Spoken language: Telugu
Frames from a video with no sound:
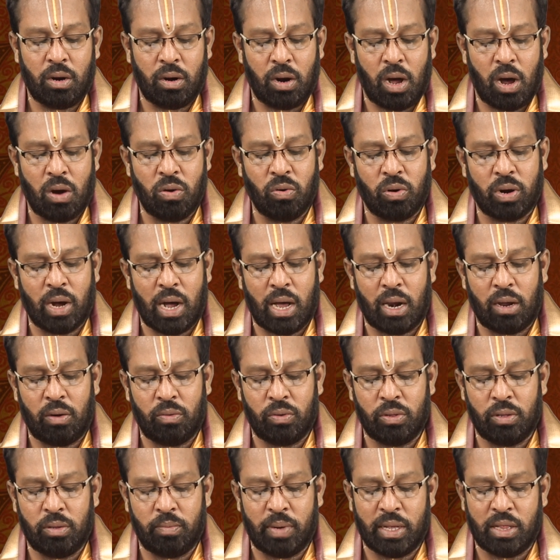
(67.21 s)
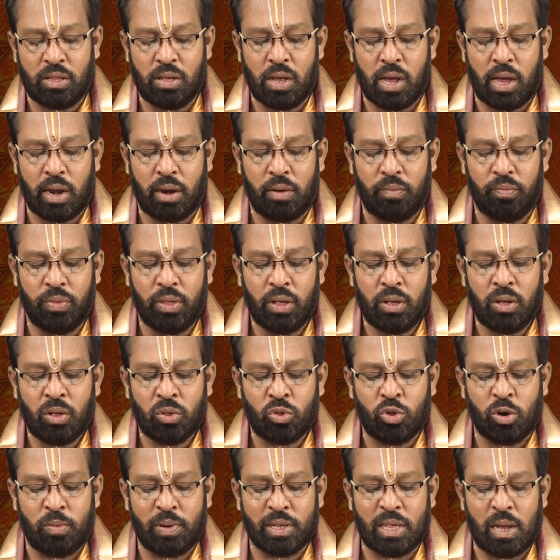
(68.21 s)
రాహుకాలం ఉంది మధ్యాహ్నం
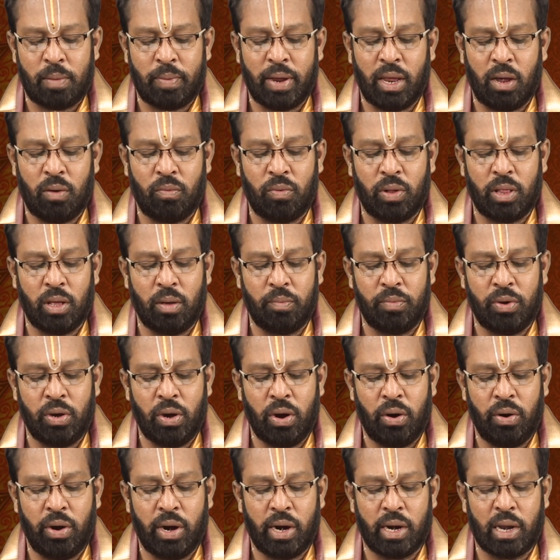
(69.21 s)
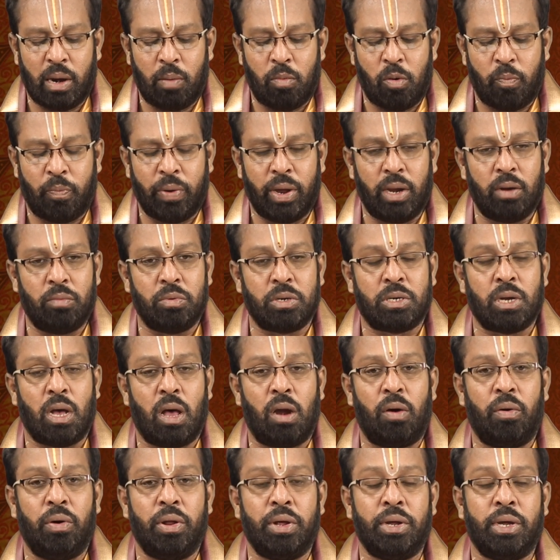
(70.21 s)
శుభ సమయం ఉదయం ఏడు గంటల ముప్పై
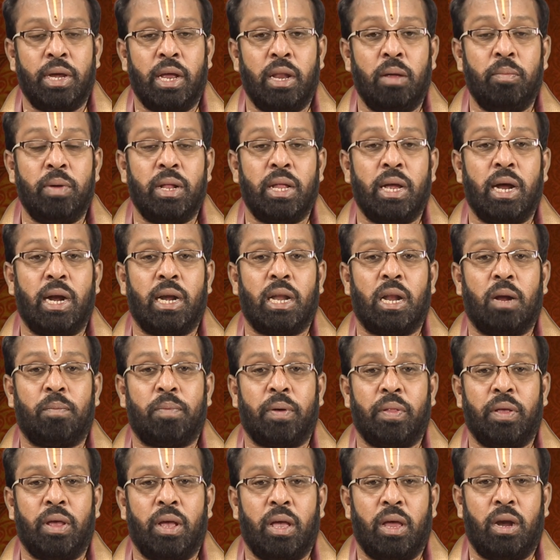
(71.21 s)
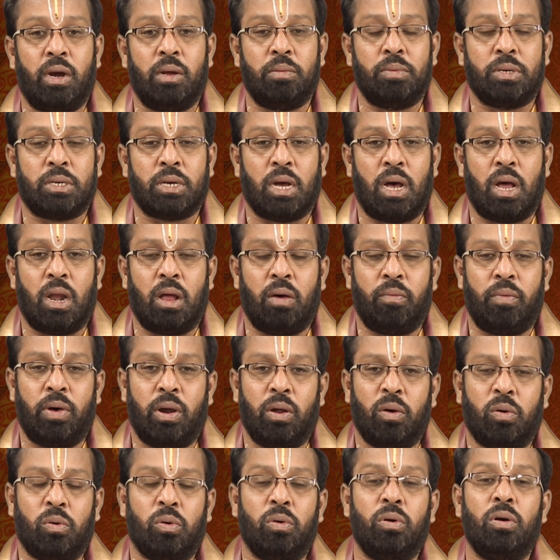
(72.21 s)
నిమిషాల నుండి ఎనిమిది గంటల పదిహేను నిమిషాల
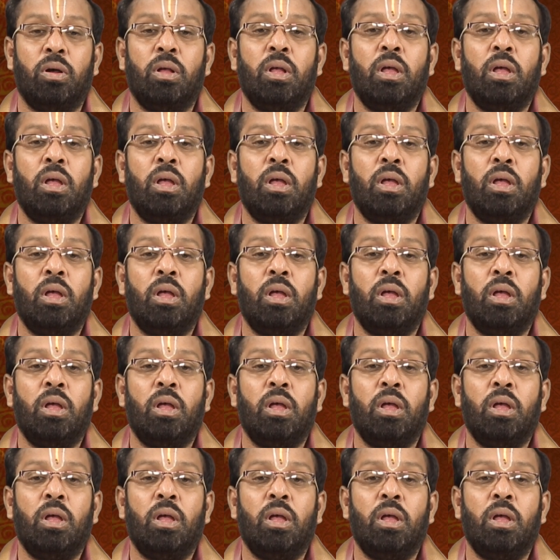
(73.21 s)
వరకు